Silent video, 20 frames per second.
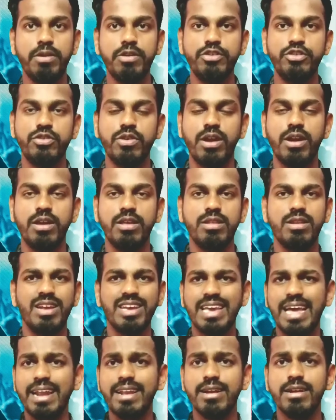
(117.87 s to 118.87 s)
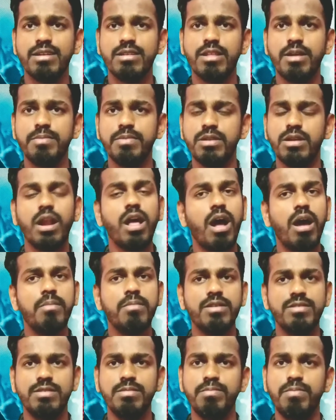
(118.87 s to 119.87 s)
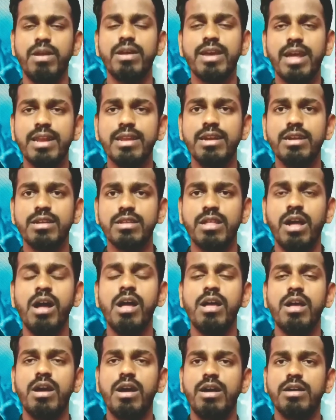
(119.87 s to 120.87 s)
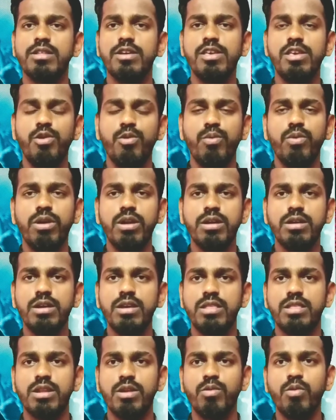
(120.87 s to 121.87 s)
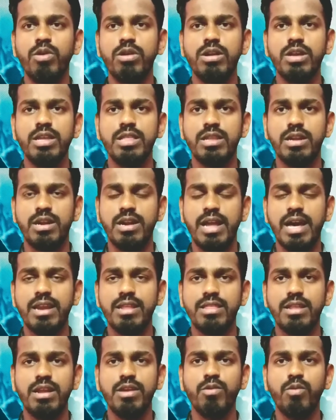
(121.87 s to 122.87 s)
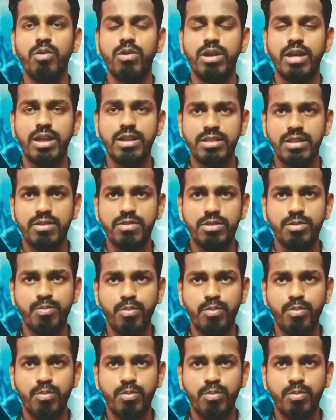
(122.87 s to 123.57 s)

பெரிய விஷயம் ஆனால் இதுனா கேல்குலேட்டர் தான் அப்படின்னா ஆமாம் சிம்பிளாக கேல்குலேட்டர் தான் அதாவது இவங்களுக்கு இத்தனை ஓட்டு இத்தனை நேரத்தில் இவ்வளோ நேரத்தில் வந்து